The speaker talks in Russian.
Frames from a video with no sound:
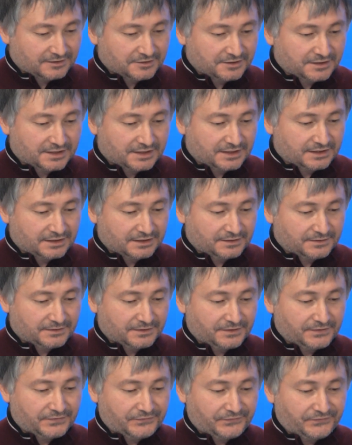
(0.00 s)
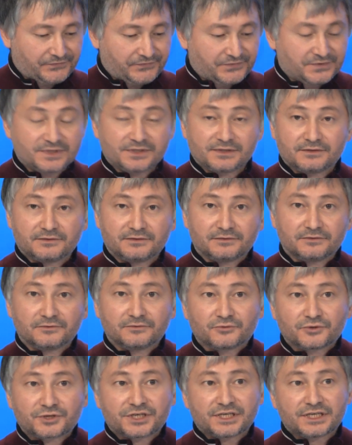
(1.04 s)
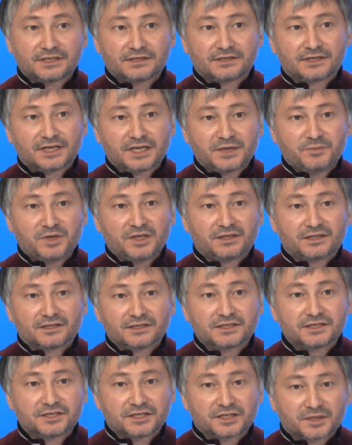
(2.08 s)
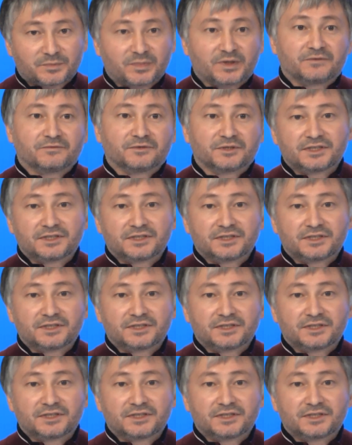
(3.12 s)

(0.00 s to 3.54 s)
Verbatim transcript: То есть уже лимит исчерпан.